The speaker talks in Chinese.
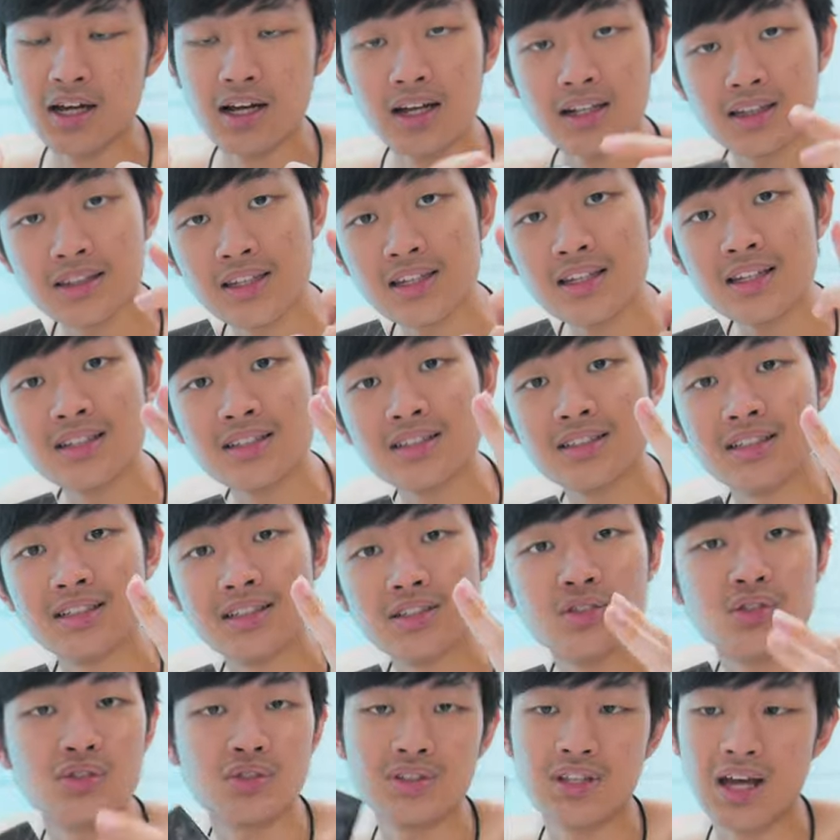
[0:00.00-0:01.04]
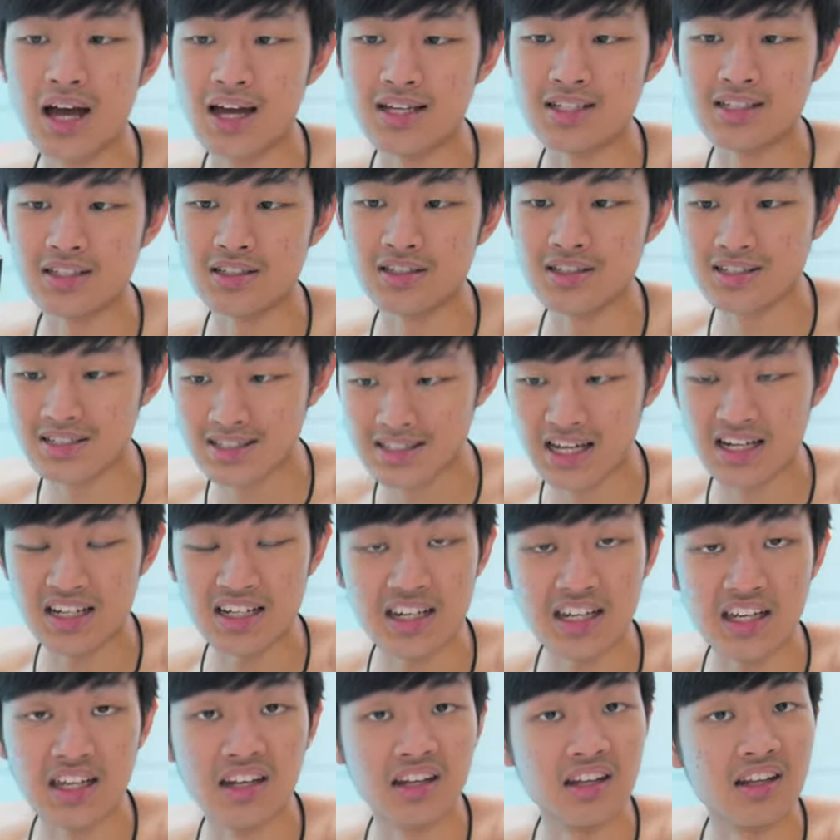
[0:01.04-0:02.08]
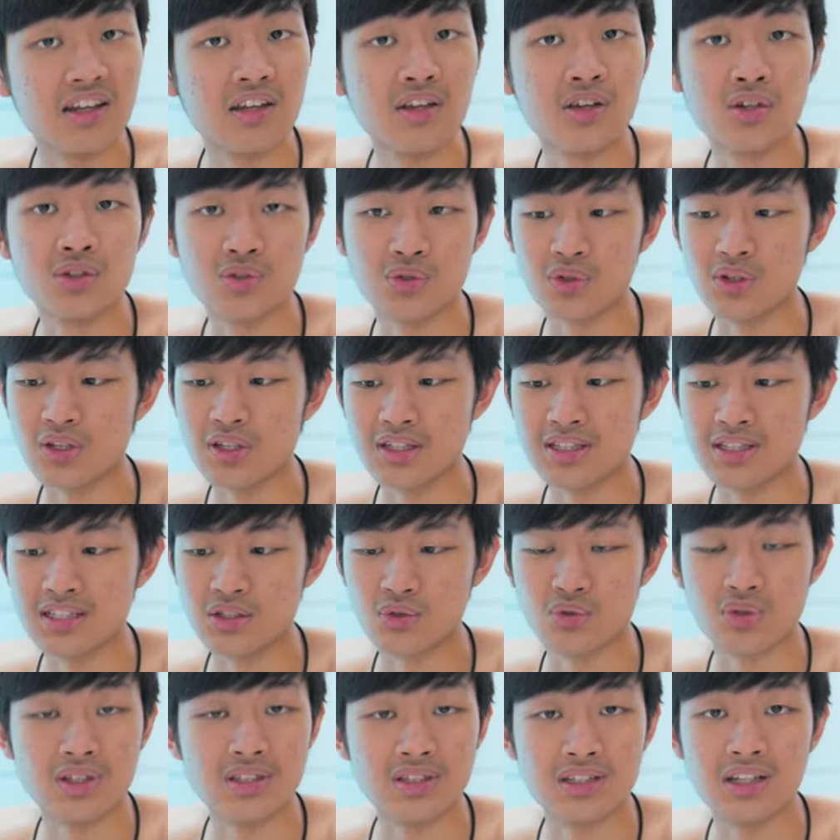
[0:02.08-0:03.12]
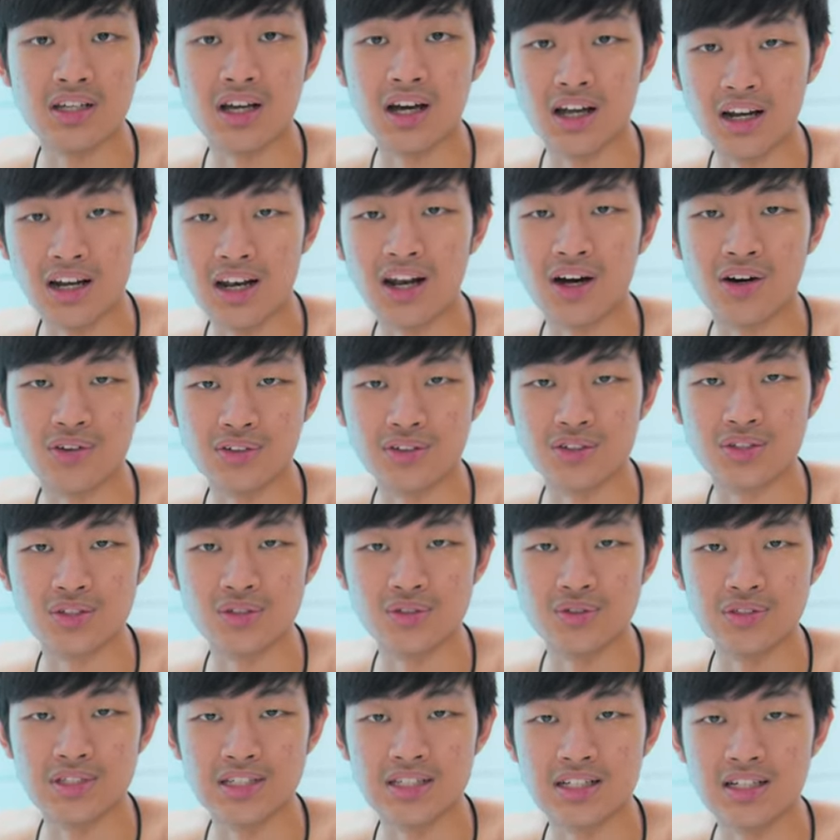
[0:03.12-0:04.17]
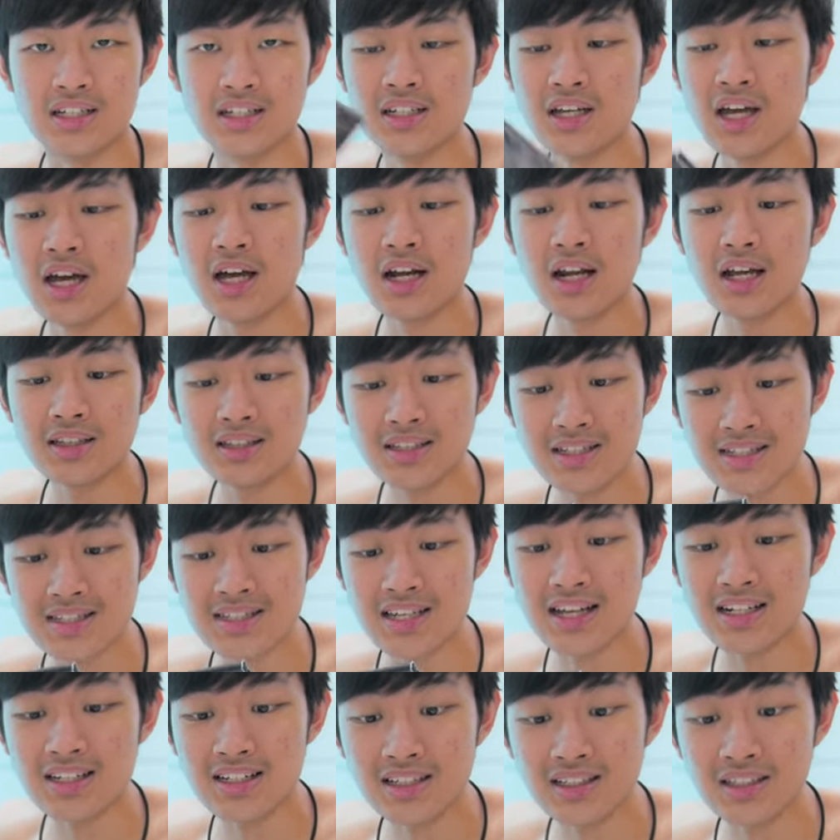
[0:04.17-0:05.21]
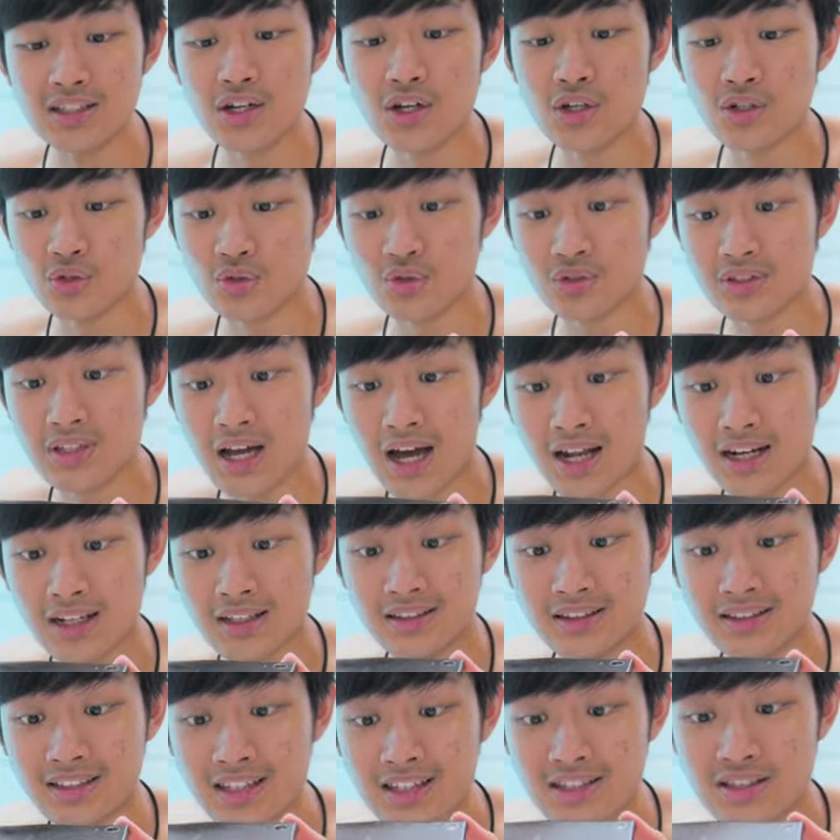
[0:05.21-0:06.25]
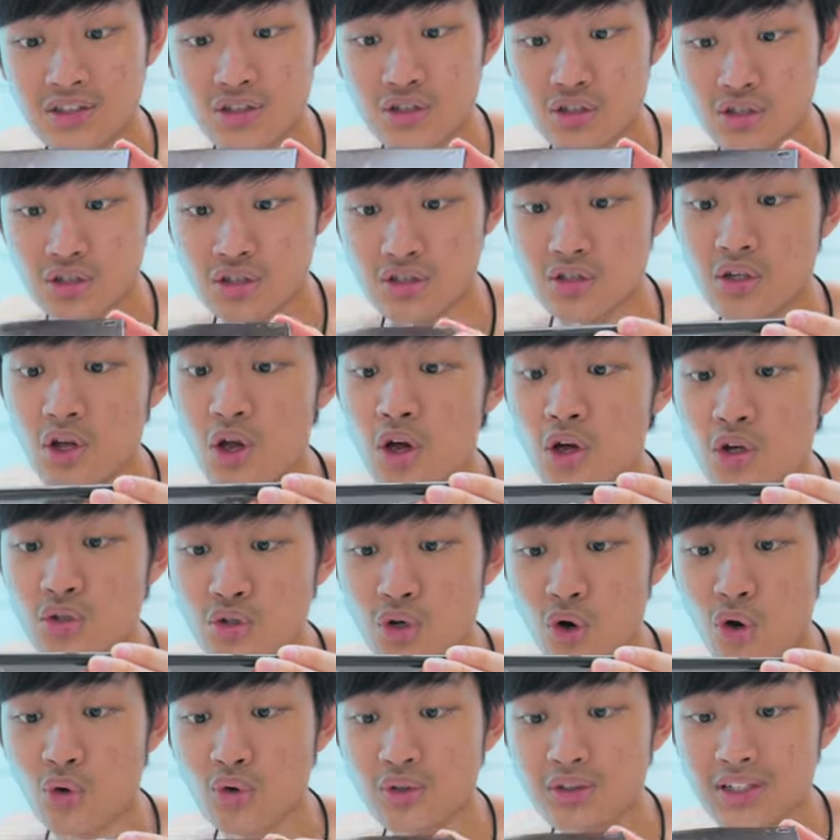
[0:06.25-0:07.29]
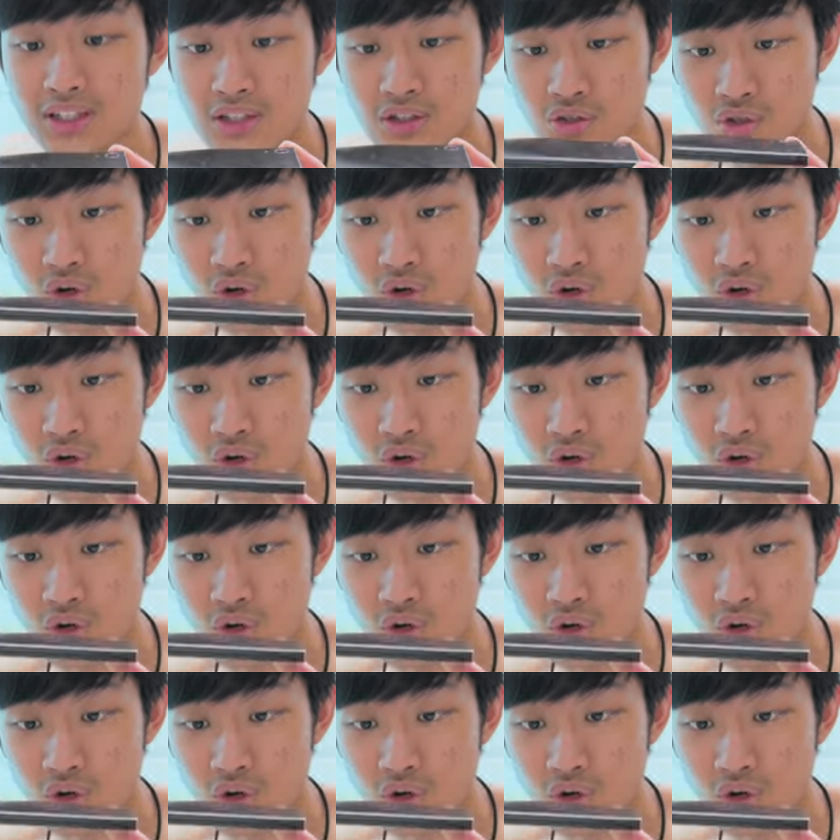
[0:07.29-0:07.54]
那第二呢，就是它已经三年了，所以已经算是很老的手机了。那第三呢，就是它的电池充电